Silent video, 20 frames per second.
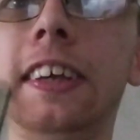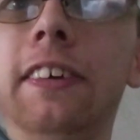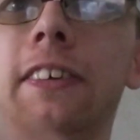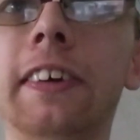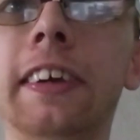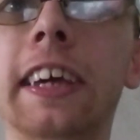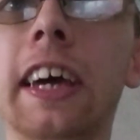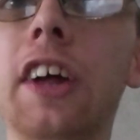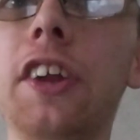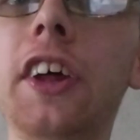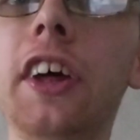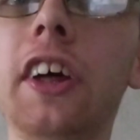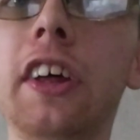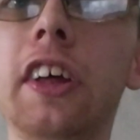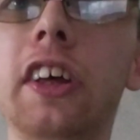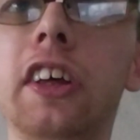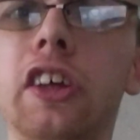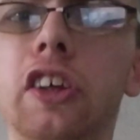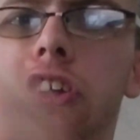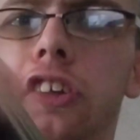qui regardent
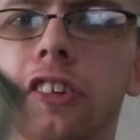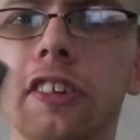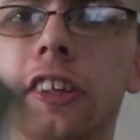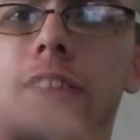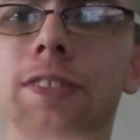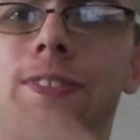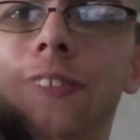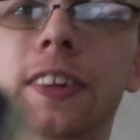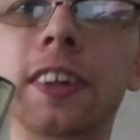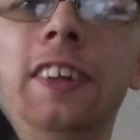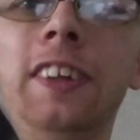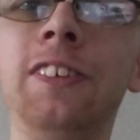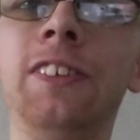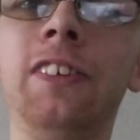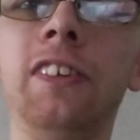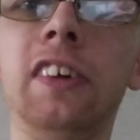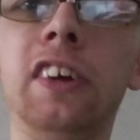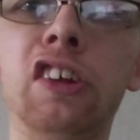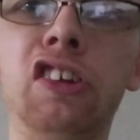cette vidéo,